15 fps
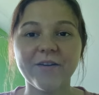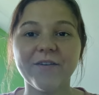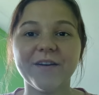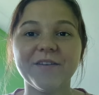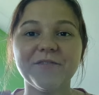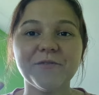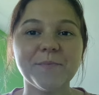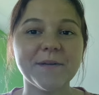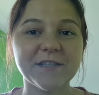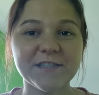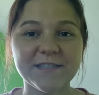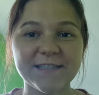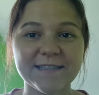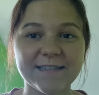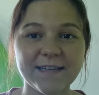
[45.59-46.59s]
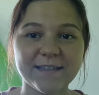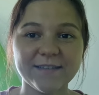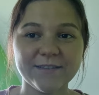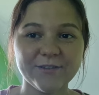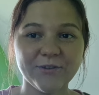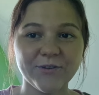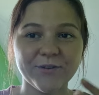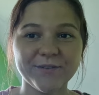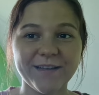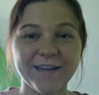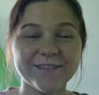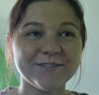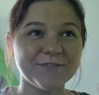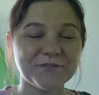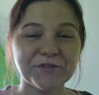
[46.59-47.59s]
okay, kochani, wybaczcie za to,
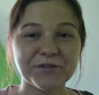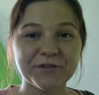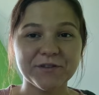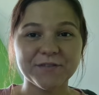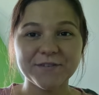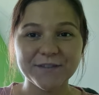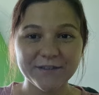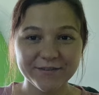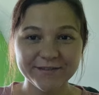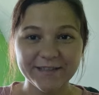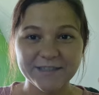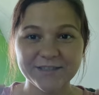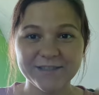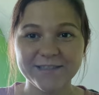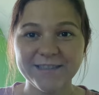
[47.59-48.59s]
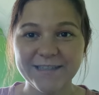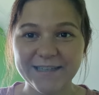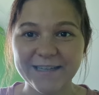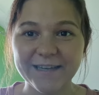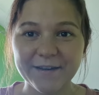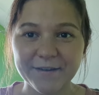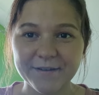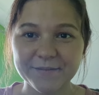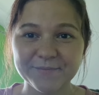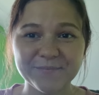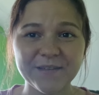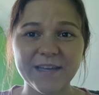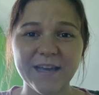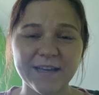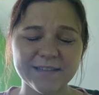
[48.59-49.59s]
jak to wszystko wygląda, czyli
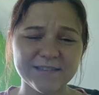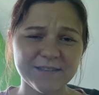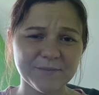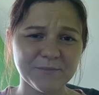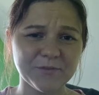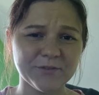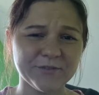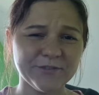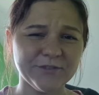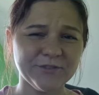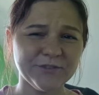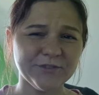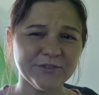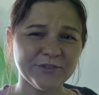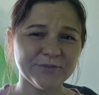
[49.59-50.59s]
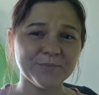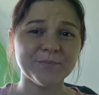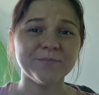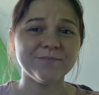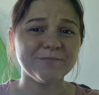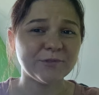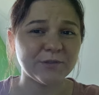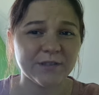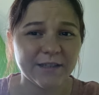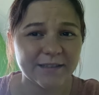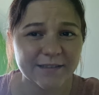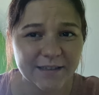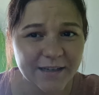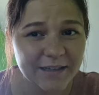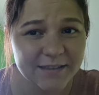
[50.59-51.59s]
um, ja jestem dość
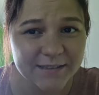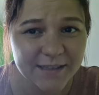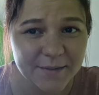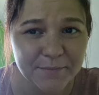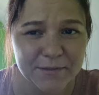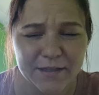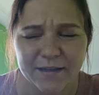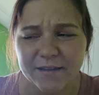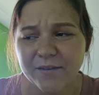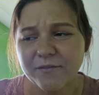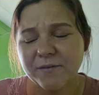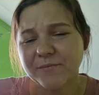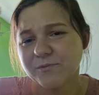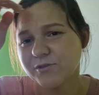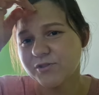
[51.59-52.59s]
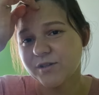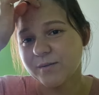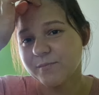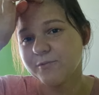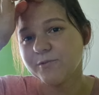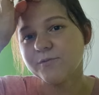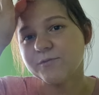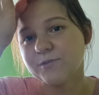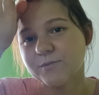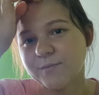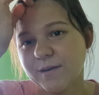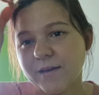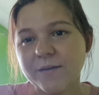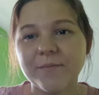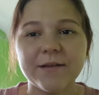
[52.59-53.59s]
tutaj taka ciemna, nie wiem czemu, w
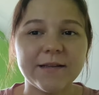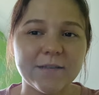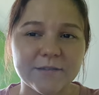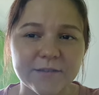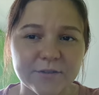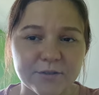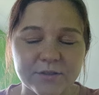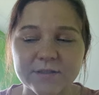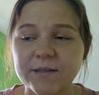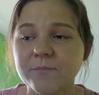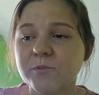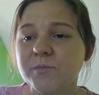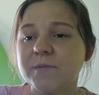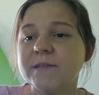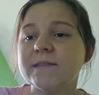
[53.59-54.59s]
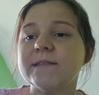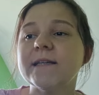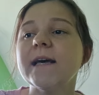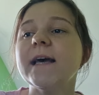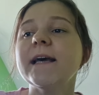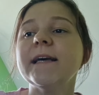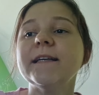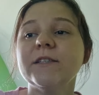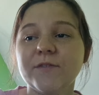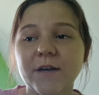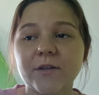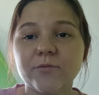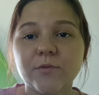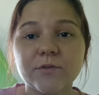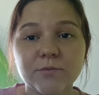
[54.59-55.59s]
sumie chyba dlatego, że za mną jest
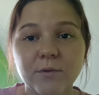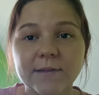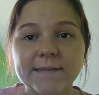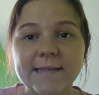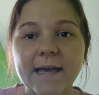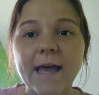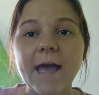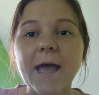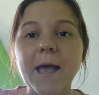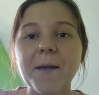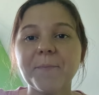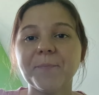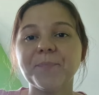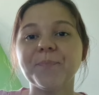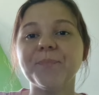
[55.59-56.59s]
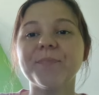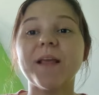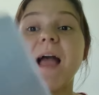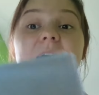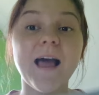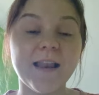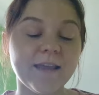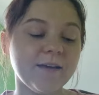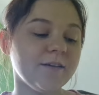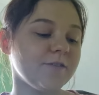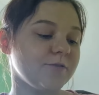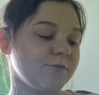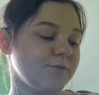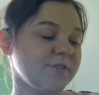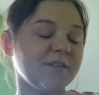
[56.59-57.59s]
światło, słońce, mm, ale
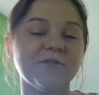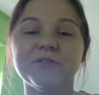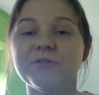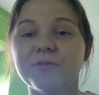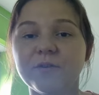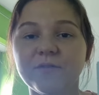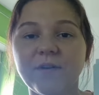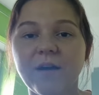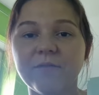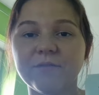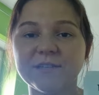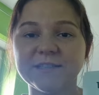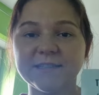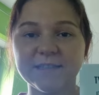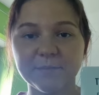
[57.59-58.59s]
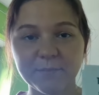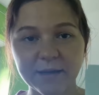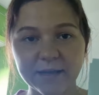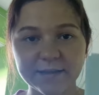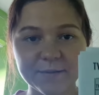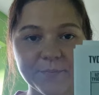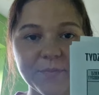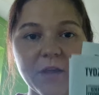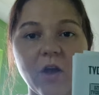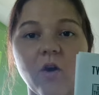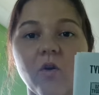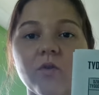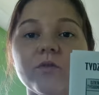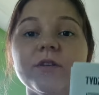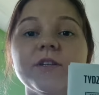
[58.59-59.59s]
ogólnie wydrukowałam właśnie te plany.
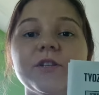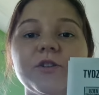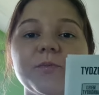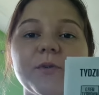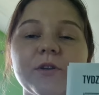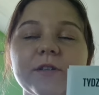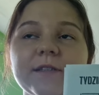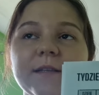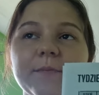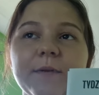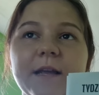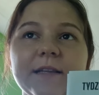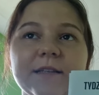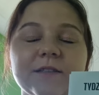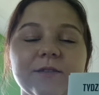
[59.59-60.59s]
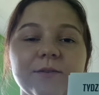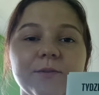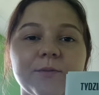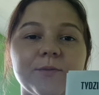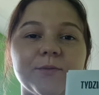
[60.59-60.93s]
Ogólnie rzecz biorąc te plany są